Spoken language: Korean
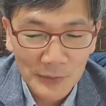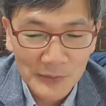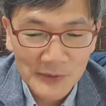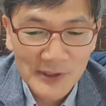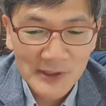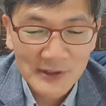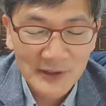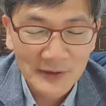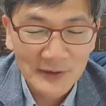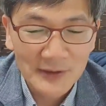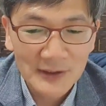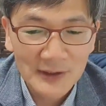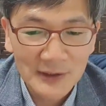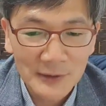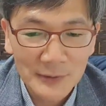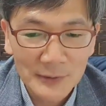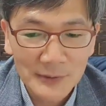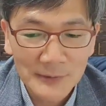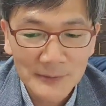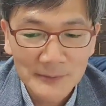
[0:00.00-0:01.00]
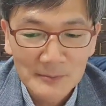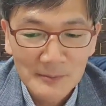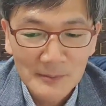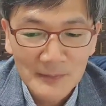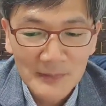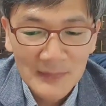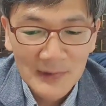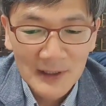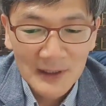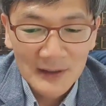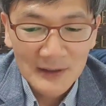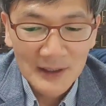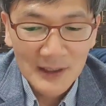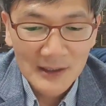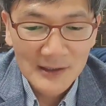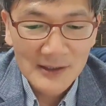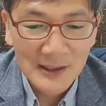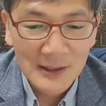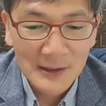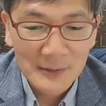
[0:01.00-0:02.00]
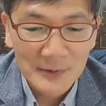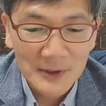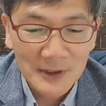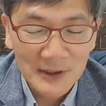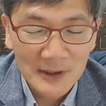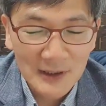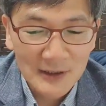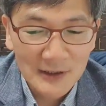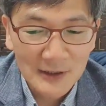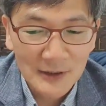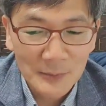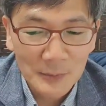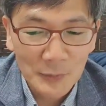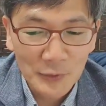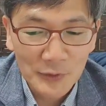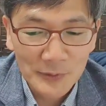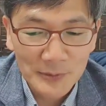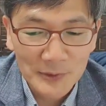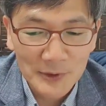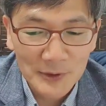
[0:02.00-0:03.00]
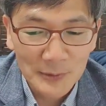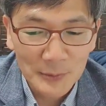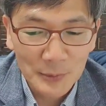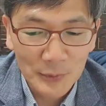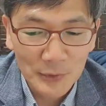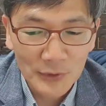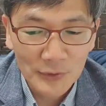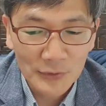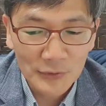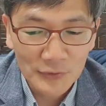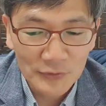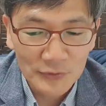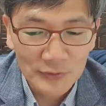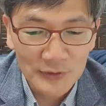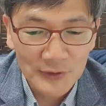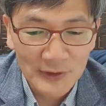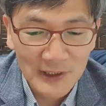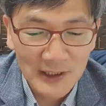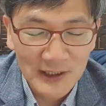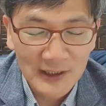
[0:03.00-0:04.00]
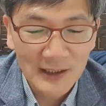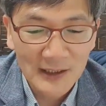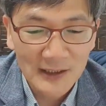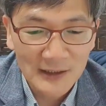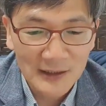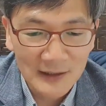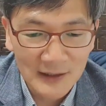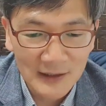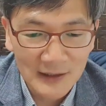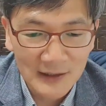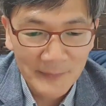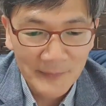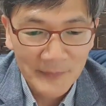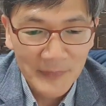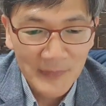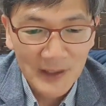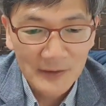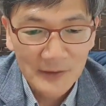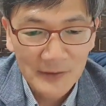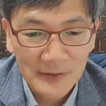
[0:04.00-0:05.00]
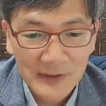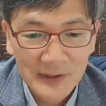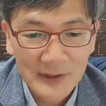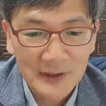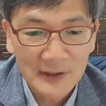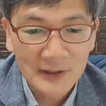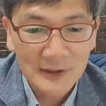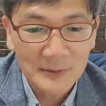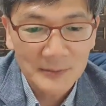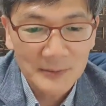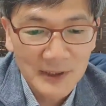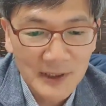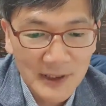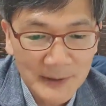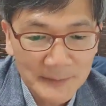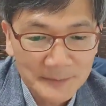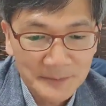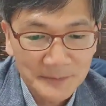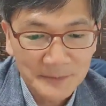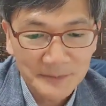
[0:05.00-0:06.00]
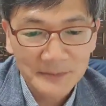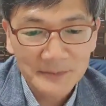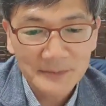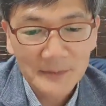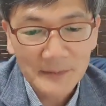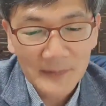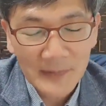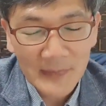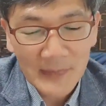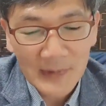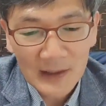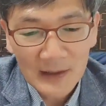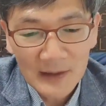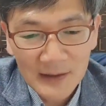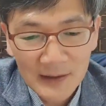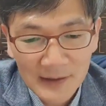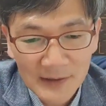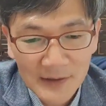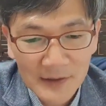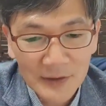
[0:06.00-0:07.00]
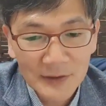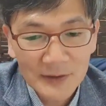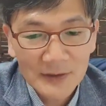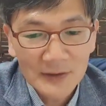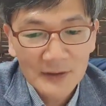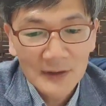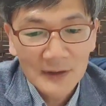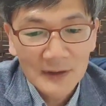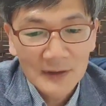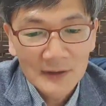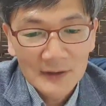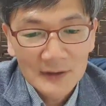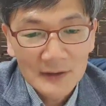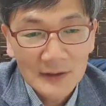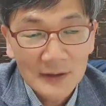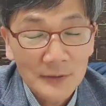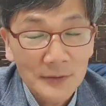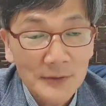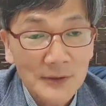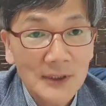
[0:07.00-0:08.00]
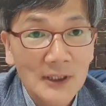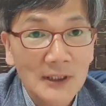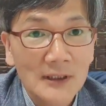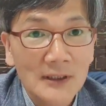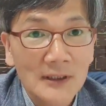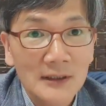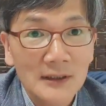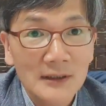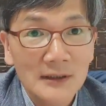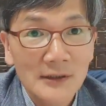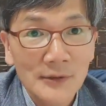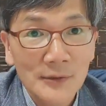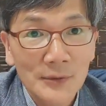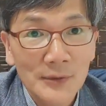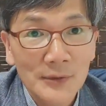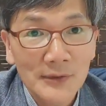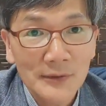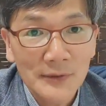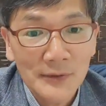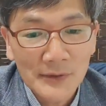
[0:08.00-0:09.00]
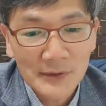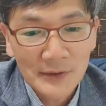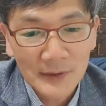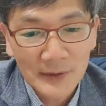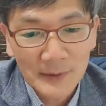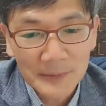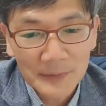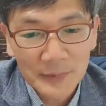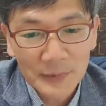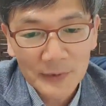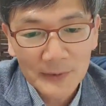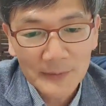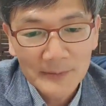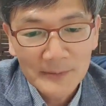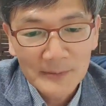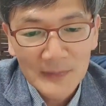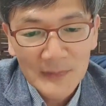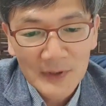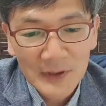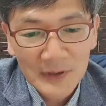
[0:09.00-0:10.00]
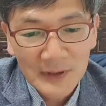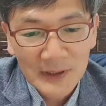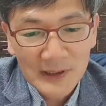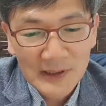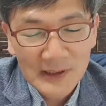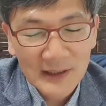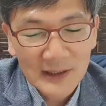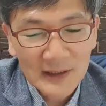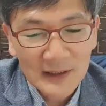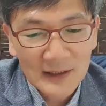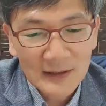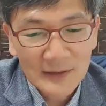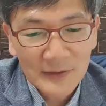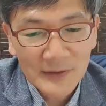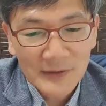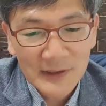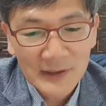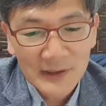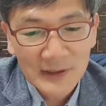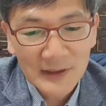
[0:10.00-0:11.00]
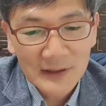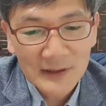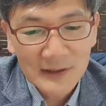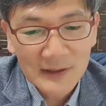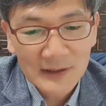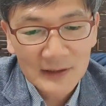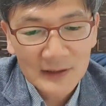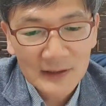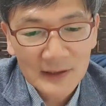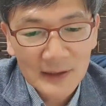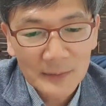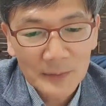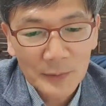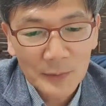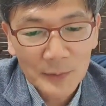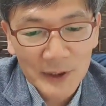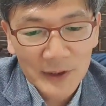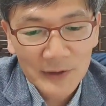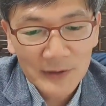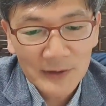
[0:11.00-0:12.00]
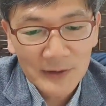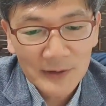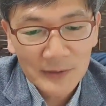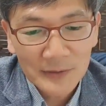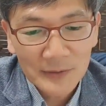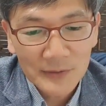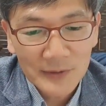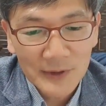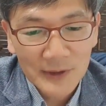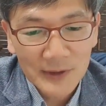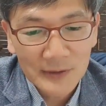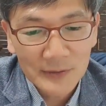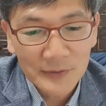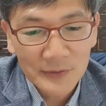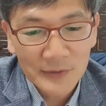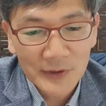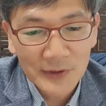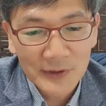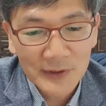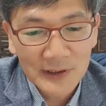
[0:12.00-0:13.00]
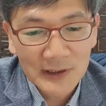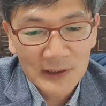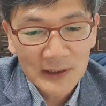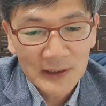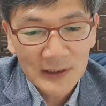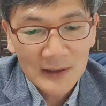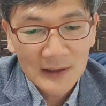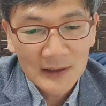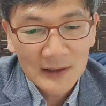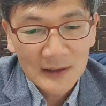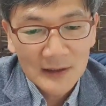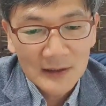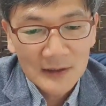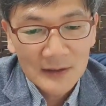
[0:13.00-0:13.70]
공동체 생활을 하고 다른 사람들에게 그런 모습들을 보여줄 때가 아닌가 그런 생각이 듭니다. 그래서 어, 우리가 그리스도인으로서 앞으로 어떻게 살아갈 것인가를 생각해 보면 네, 우선은